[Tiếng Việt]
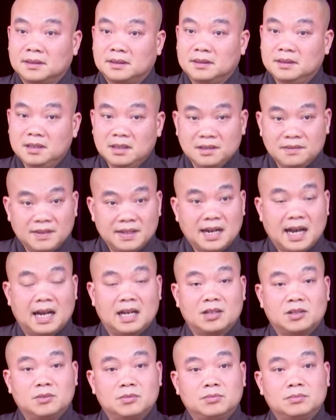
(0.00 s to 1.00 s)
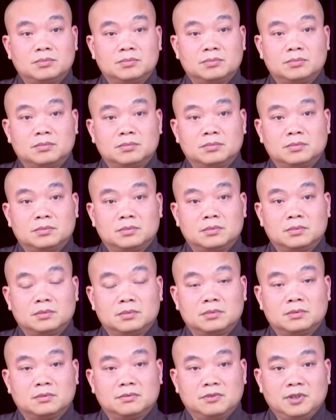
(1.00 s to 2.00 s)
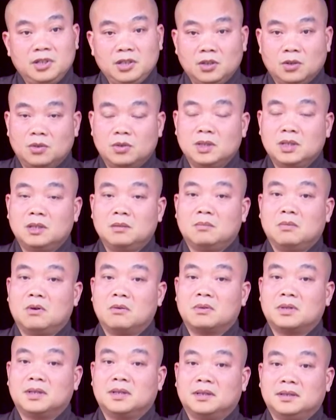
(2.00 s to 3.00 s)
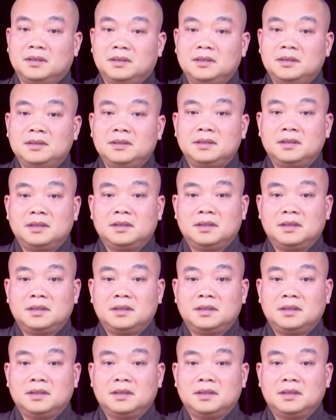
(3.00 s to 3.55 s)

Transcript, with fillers: thưa với đại chúng ví dụ như một chữ